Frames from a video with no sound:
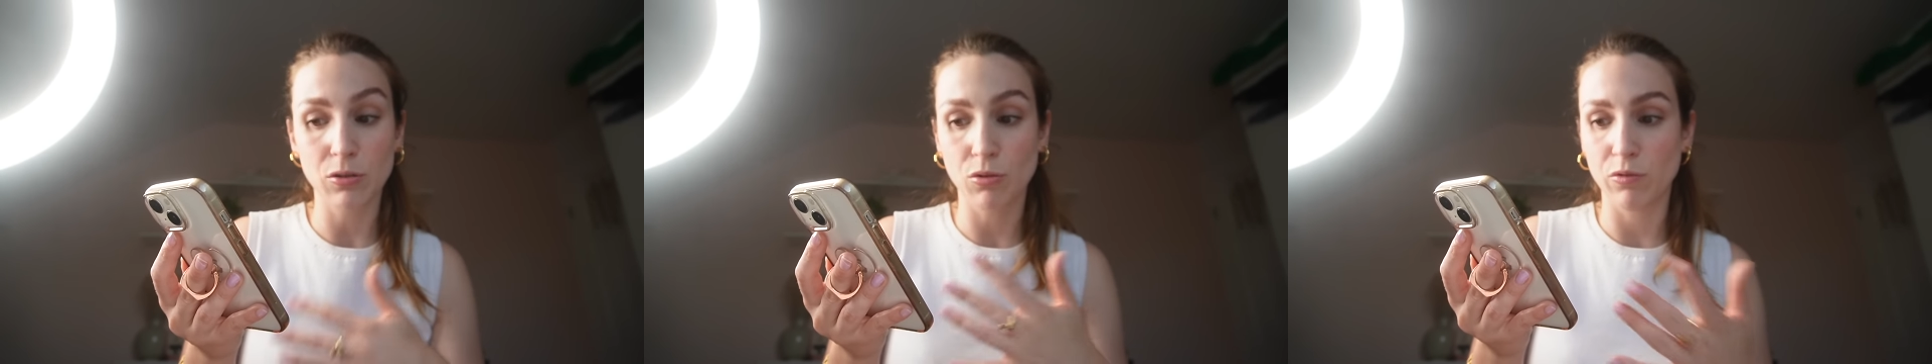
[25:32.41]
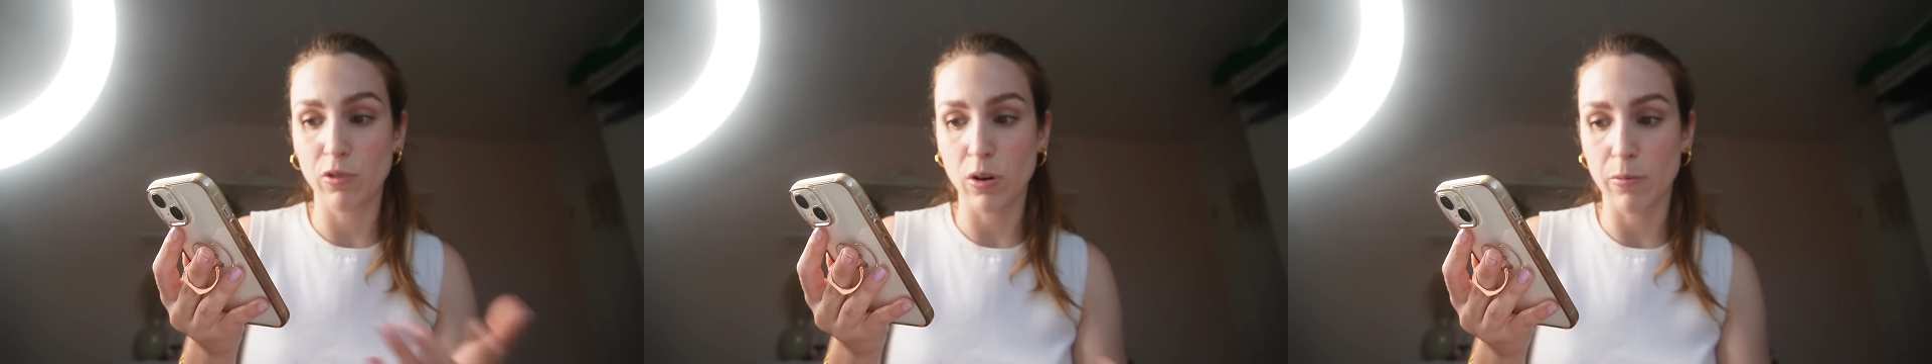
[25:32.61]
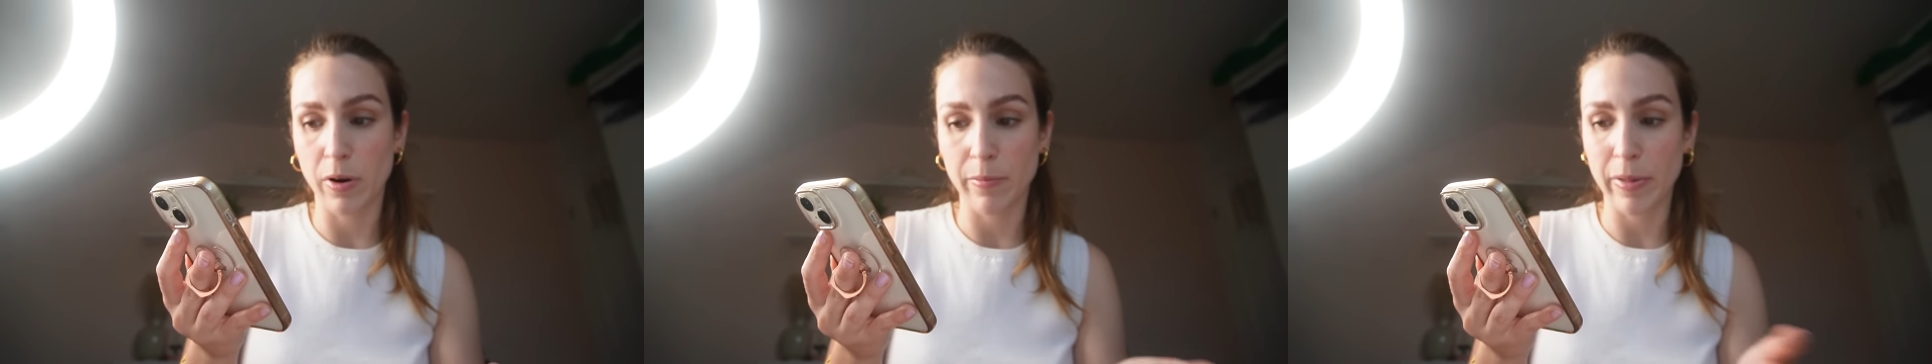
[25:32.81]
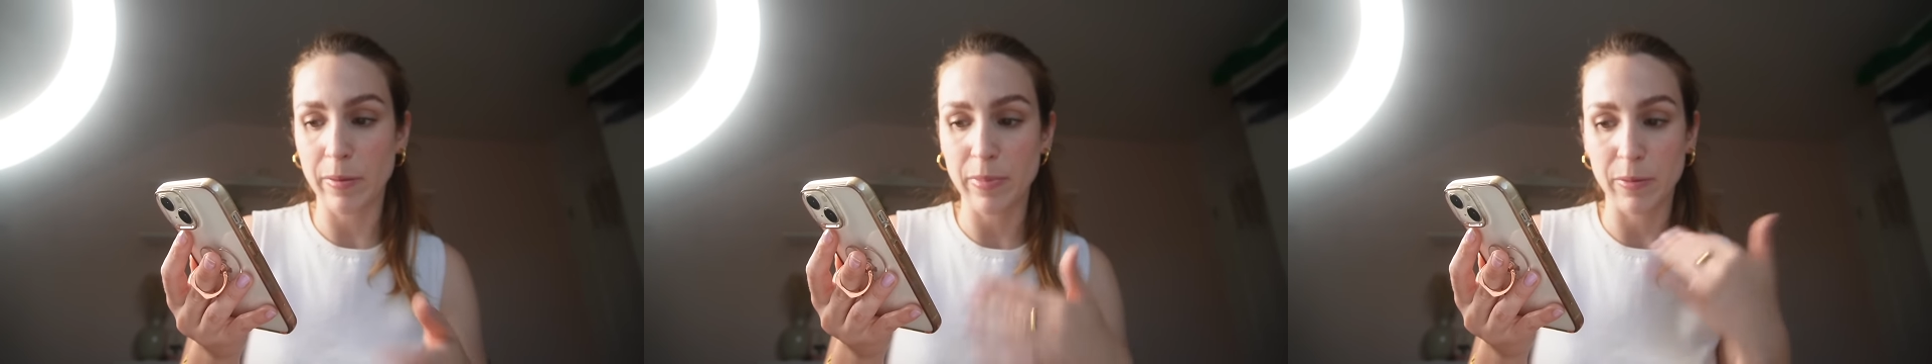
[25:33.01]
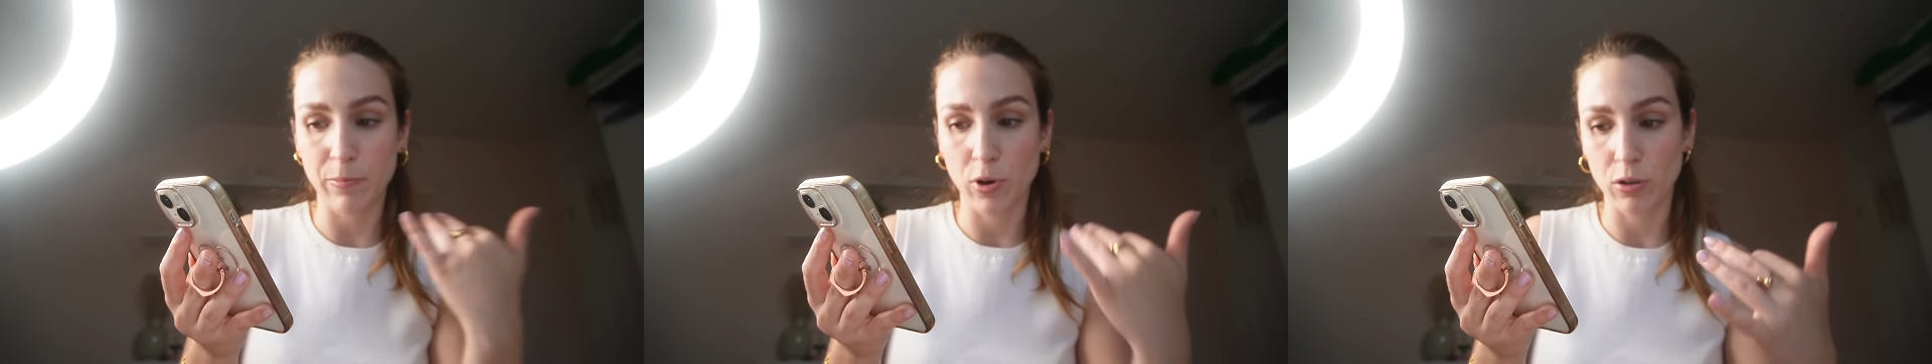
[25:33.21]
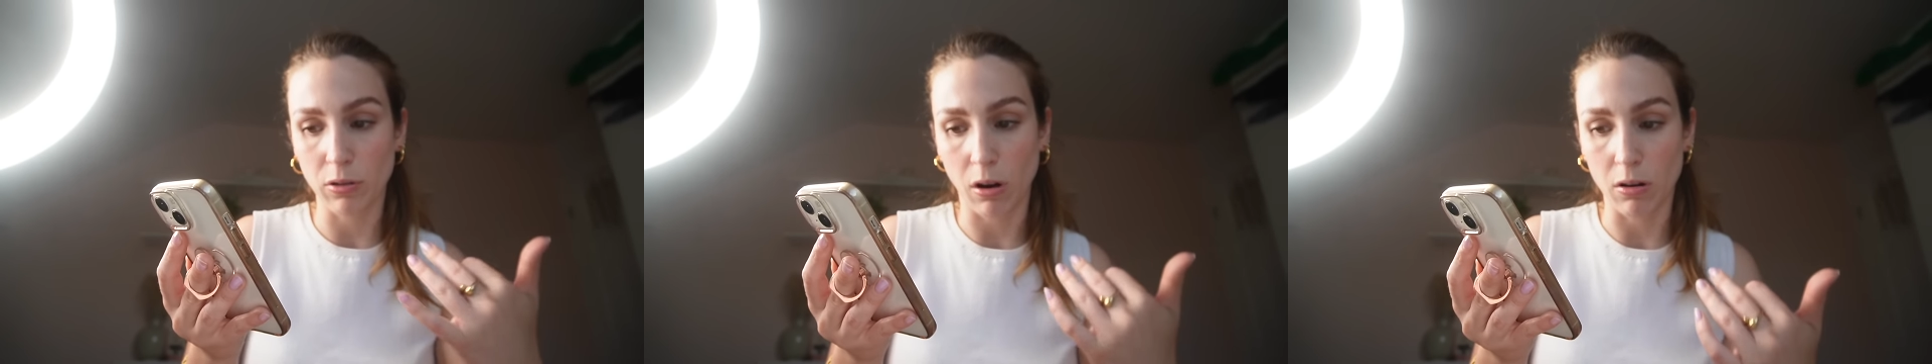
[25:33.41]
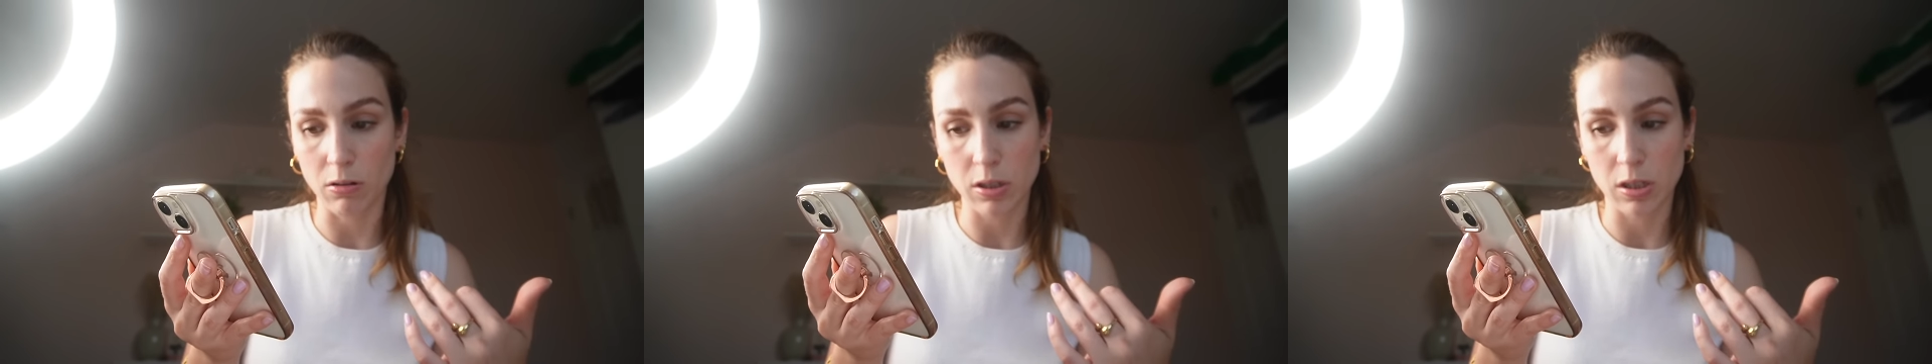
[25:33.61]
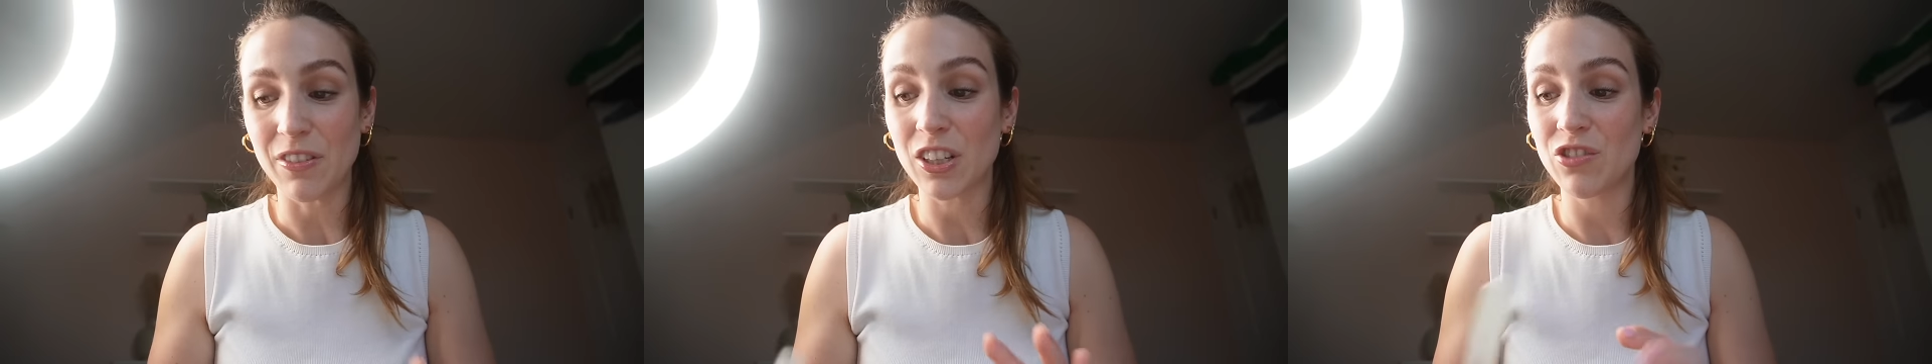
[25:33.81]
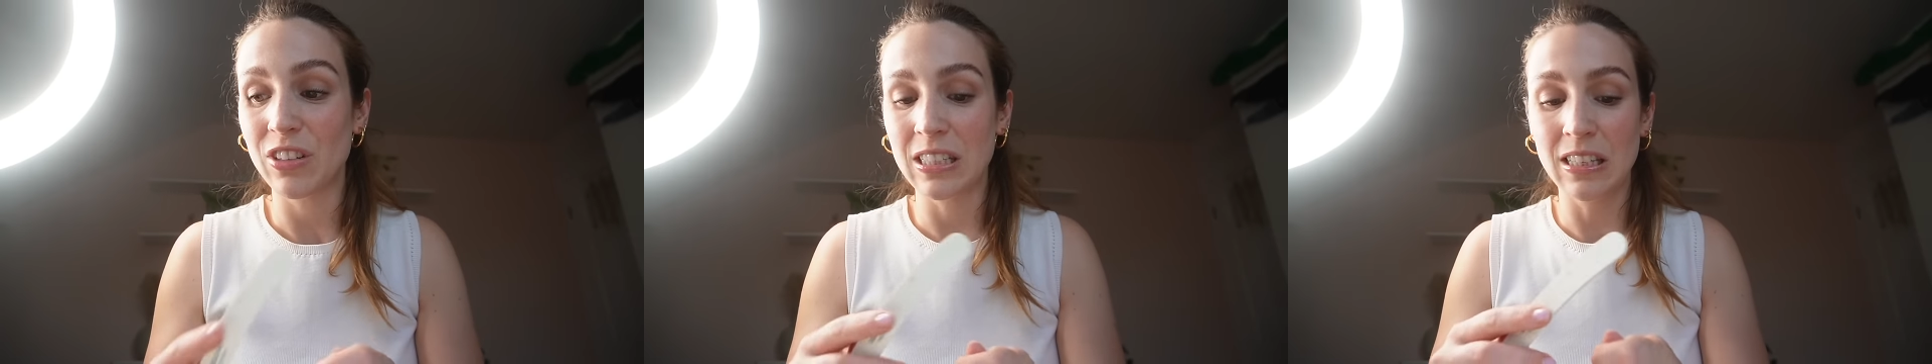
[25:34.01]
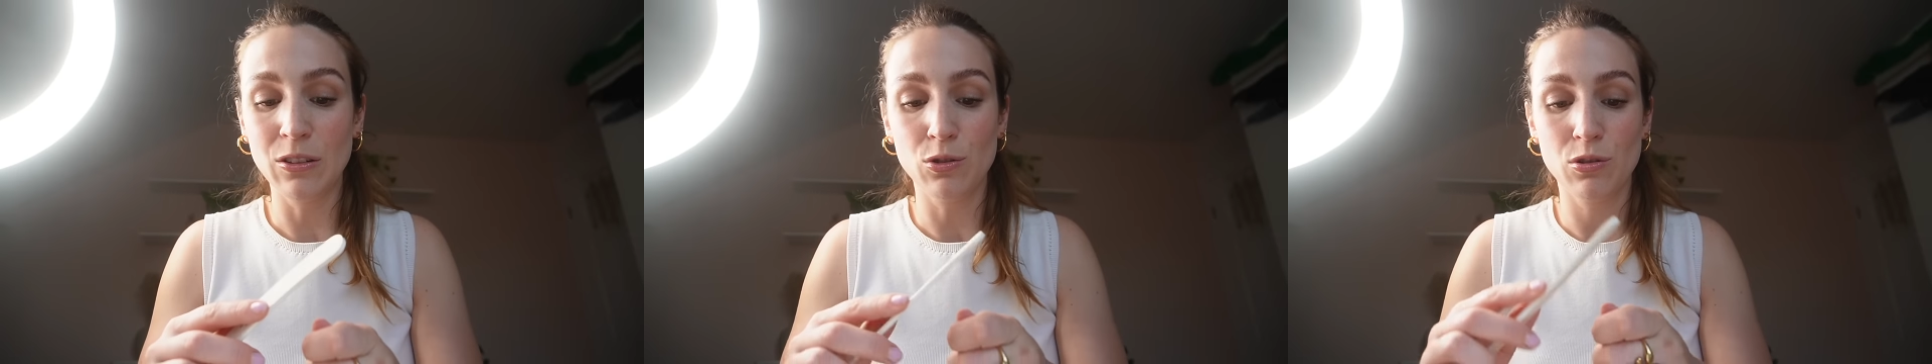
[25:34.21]
trouver un moment, mais pas tard. Fait que je vais
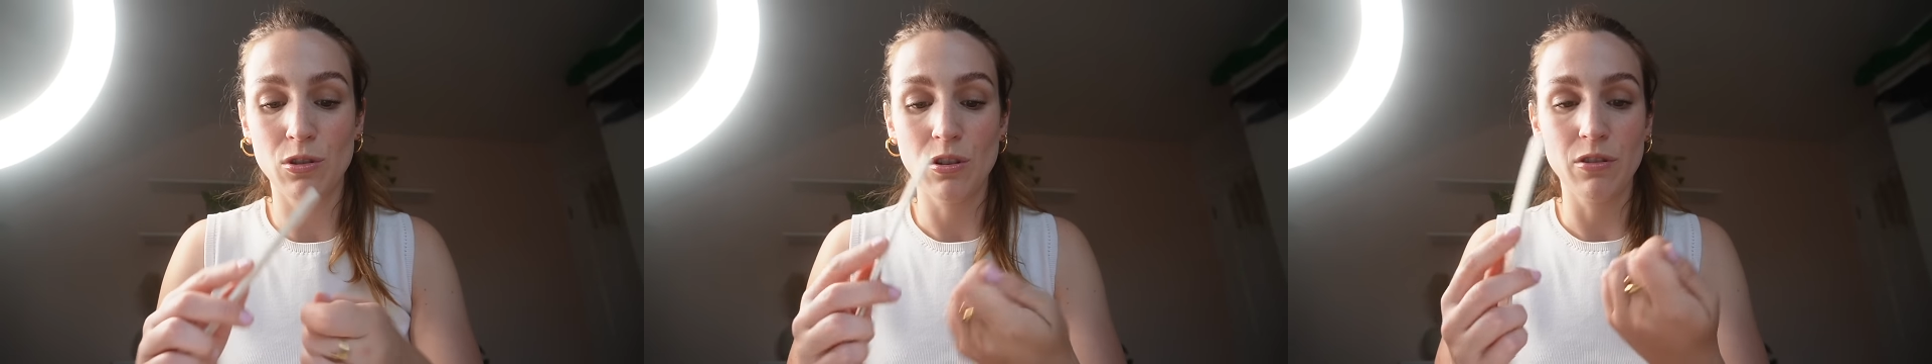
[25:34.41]
essayer tout ça.